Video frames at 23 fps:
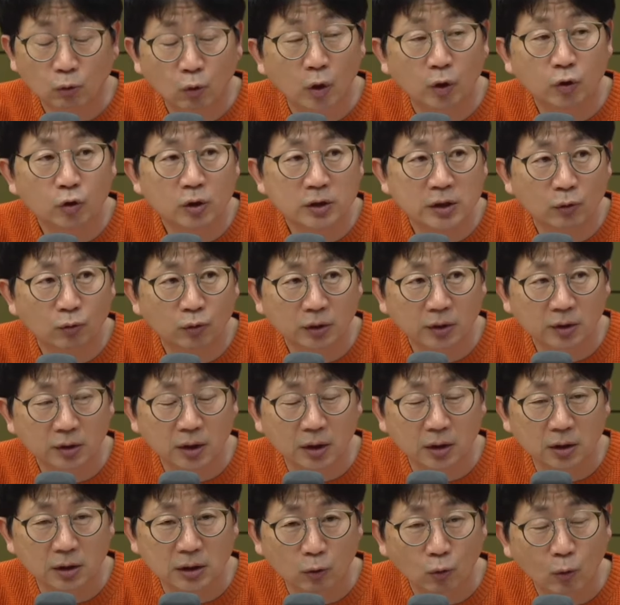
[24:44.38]
권율 장군이
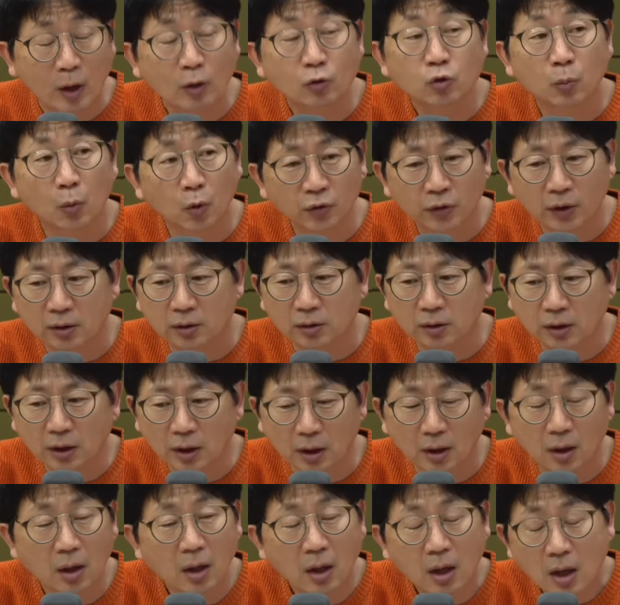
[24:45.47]
그때는 이제 광주 목사였는데
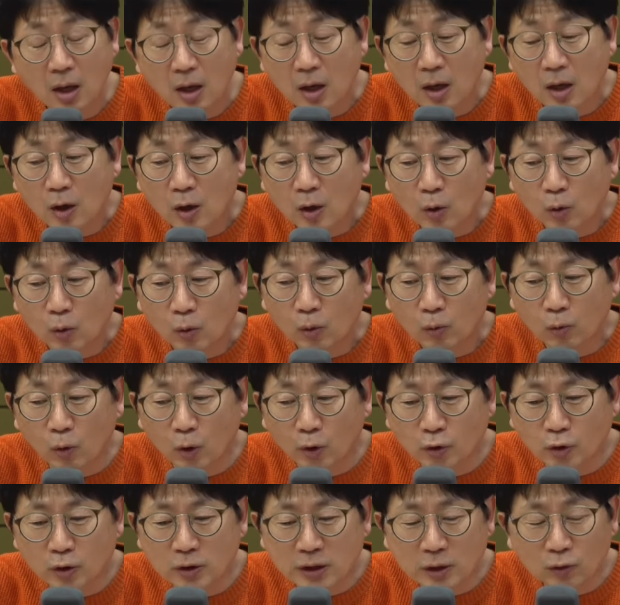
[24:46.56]
네.
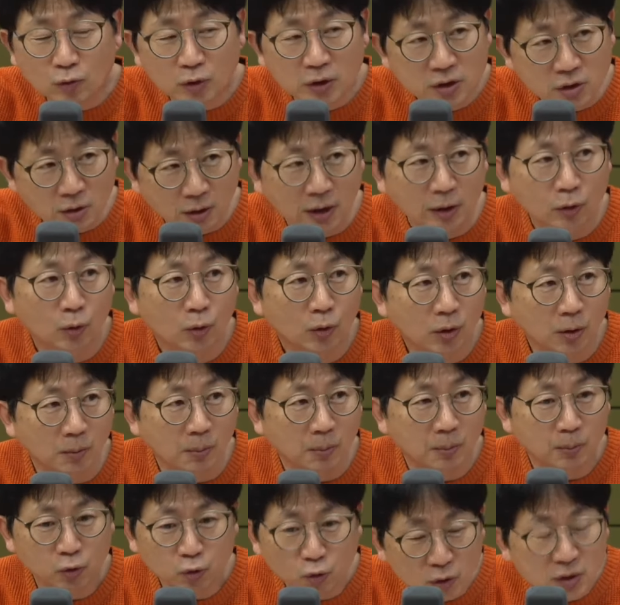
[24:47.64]
권율 장군이 전라도를
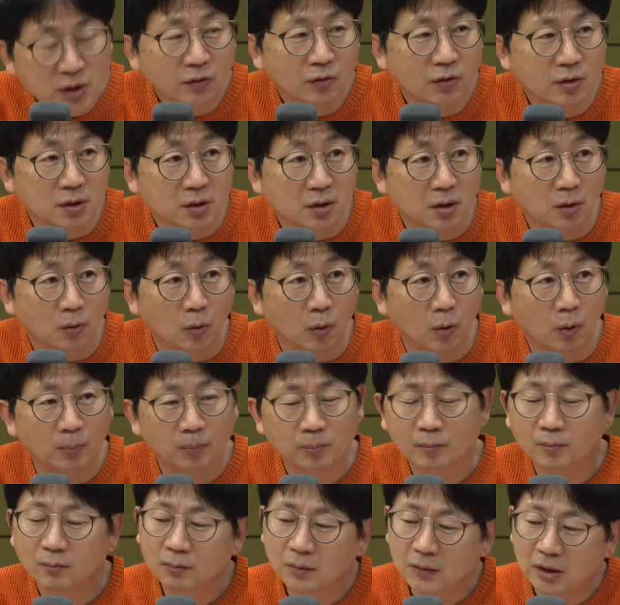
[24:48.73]
육지에서 지키고
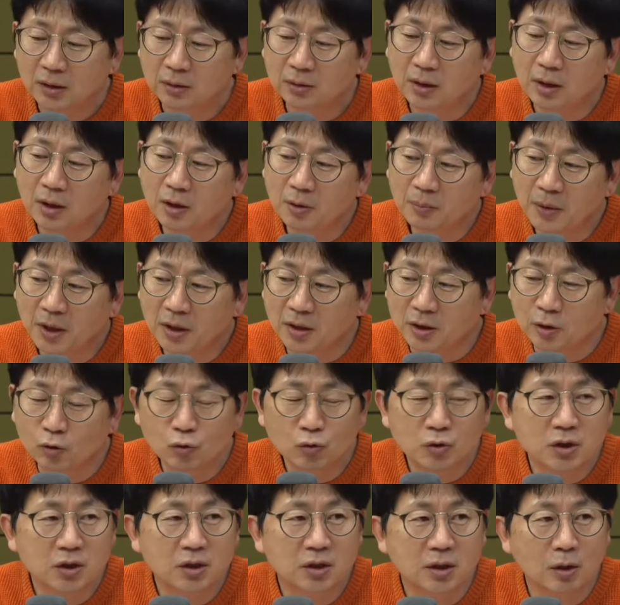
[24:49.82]
네. 그다음에
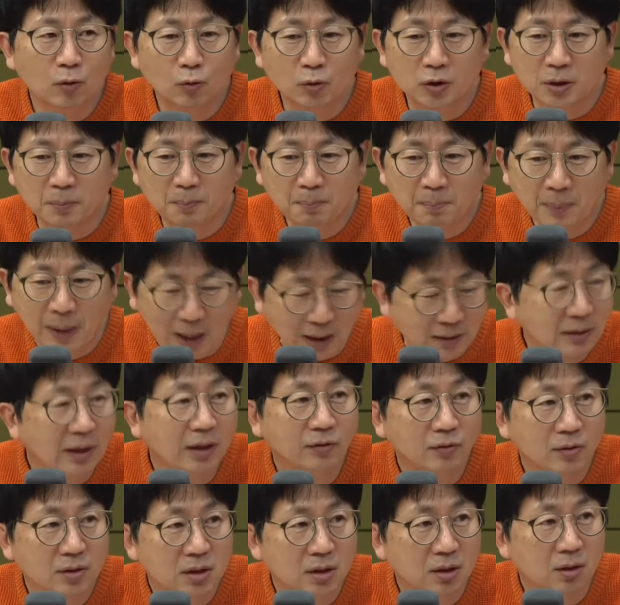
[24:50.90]
이순신 장군이
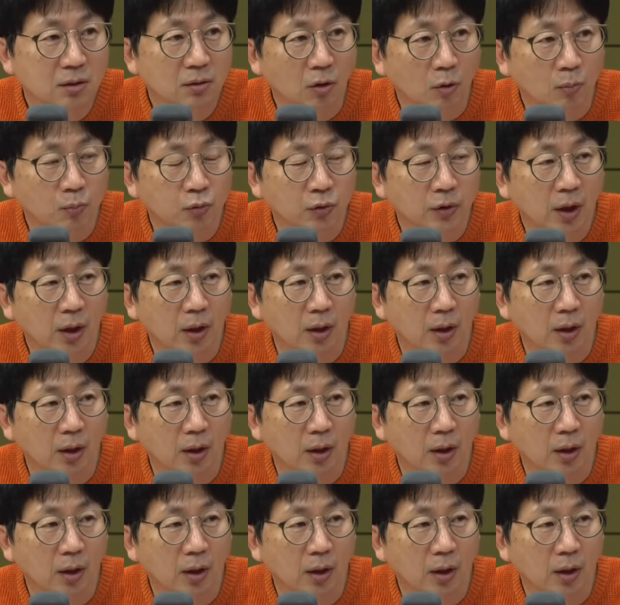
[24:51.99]
바다에서 지킨 덕분에 아,